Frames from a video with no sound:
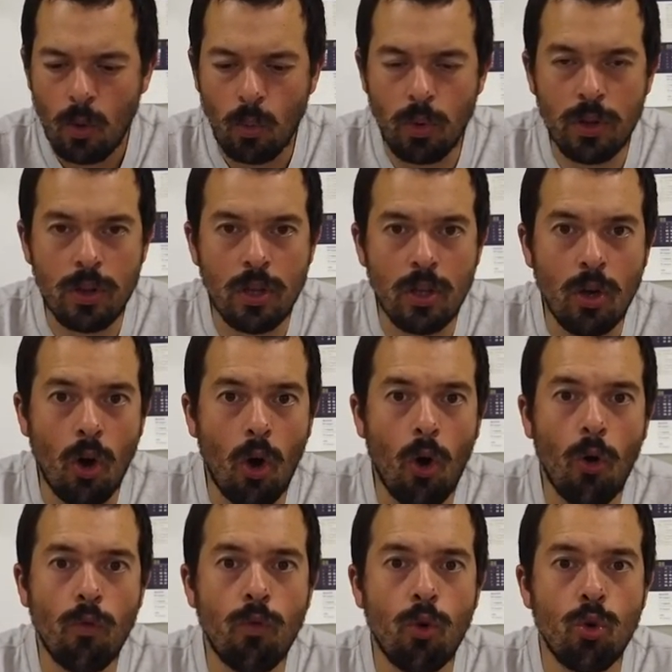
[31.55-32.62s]
quindi
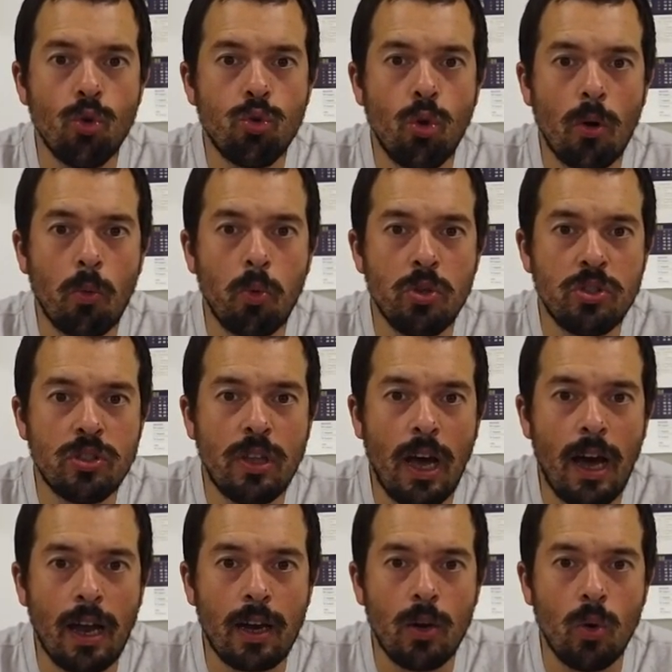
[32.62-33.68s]
ho voluto
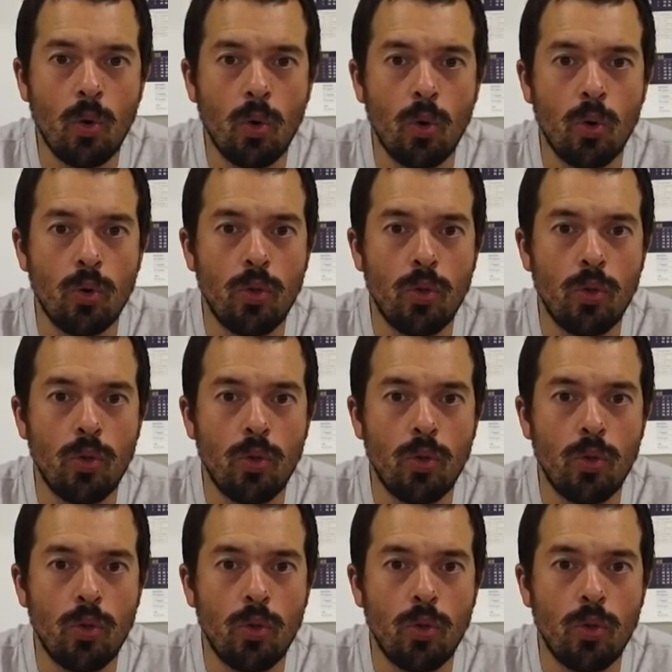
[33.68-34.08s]
acquistarlo